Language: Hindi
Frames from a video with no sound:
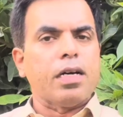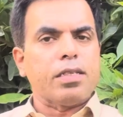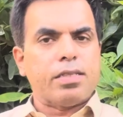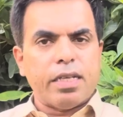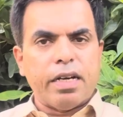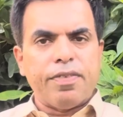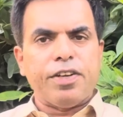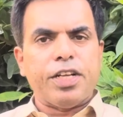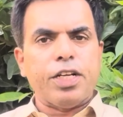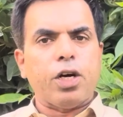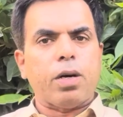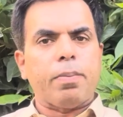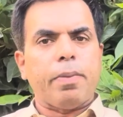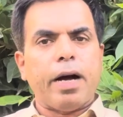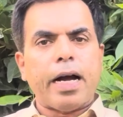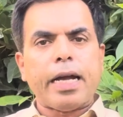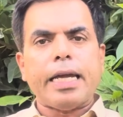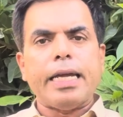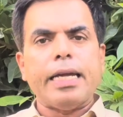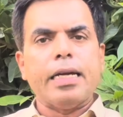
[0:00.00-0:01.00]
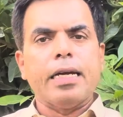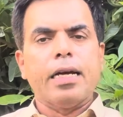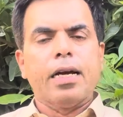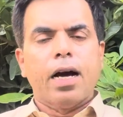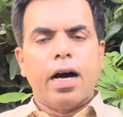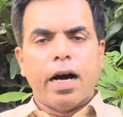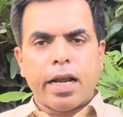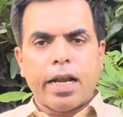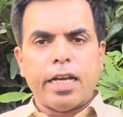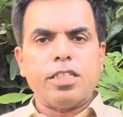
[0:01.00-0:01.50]
सेफ्टी और बाकी
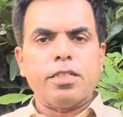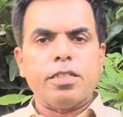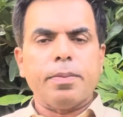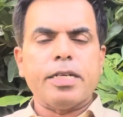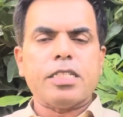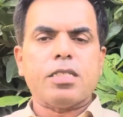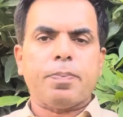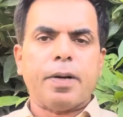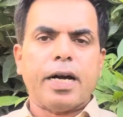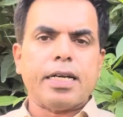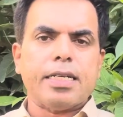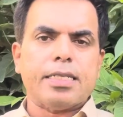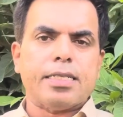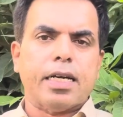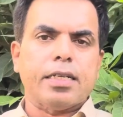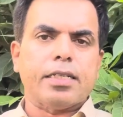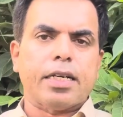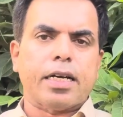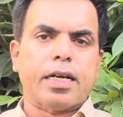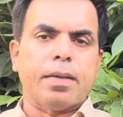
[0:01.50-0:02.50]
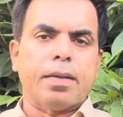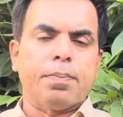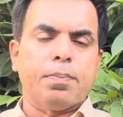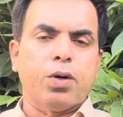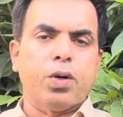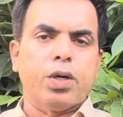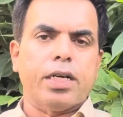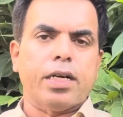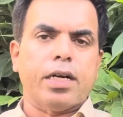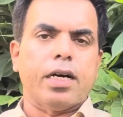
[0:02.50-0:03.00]
अरेंजमेंट्स पाकिस्तान क्रिकेट
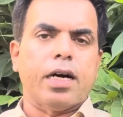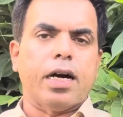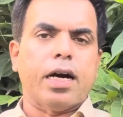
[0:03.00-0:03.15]
बोर्ड